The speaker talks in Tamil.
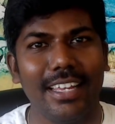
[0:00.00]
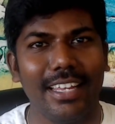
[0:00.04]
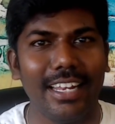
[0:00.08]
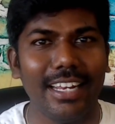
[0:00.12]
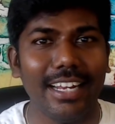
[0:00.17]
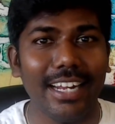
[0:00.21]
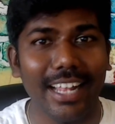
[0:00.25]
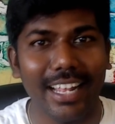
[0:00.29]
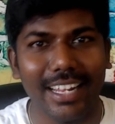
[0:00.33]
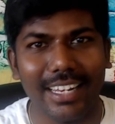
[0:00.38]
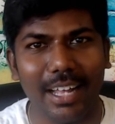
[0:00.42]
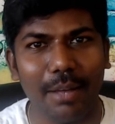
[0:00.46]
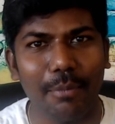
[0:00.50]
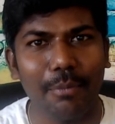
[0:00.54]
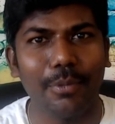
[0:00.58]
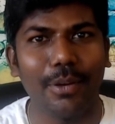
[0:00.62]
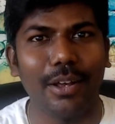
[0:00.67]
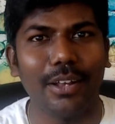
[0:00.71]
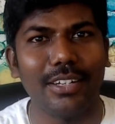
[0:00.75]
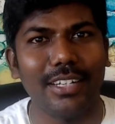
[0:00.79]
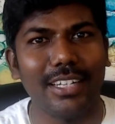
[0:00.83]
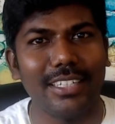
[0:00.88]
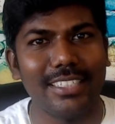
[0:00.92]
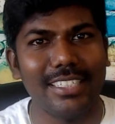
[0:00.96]
என்னடா நான்
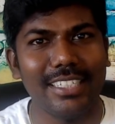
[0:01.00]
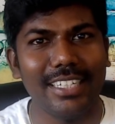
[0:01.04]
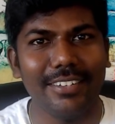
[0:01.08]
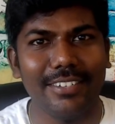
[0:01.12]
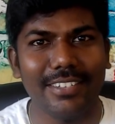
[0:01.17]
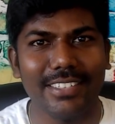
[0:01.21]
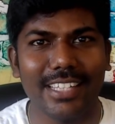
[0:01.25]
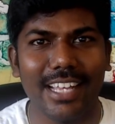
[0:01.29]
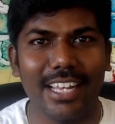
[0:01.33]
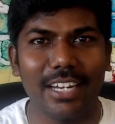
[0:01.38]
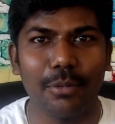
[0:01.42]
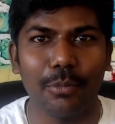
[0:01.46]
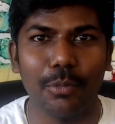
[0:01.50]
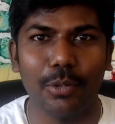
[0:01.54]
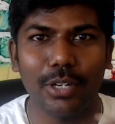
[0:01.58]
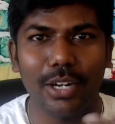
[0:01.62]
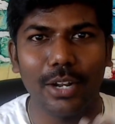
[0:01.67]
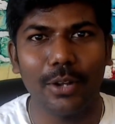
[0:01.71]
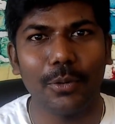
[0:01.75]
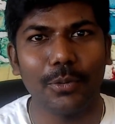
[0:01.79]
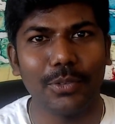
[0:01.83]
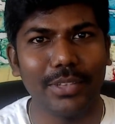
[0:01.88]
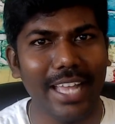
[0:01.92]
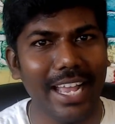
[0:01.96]
நான் சின்ன வயசாக இருக்கும் போதெல்லாம்